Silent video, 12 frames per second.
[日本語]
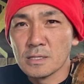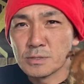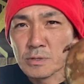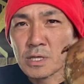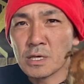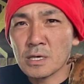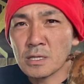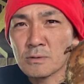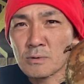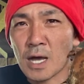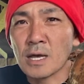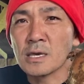それ
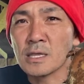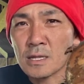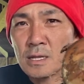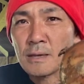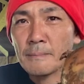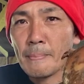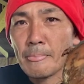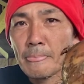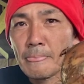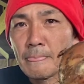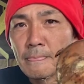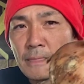の関係でね
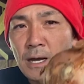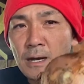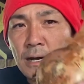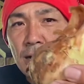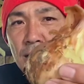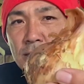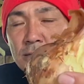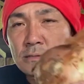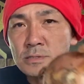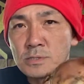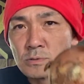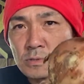なんか
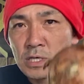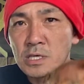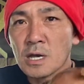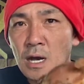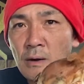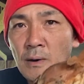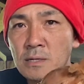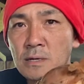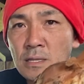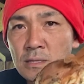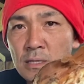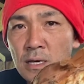ちょっと出来が悪
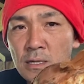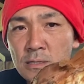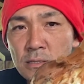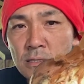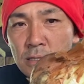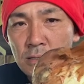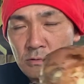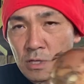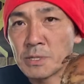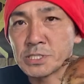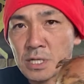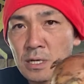かったって言って
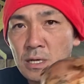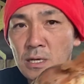ました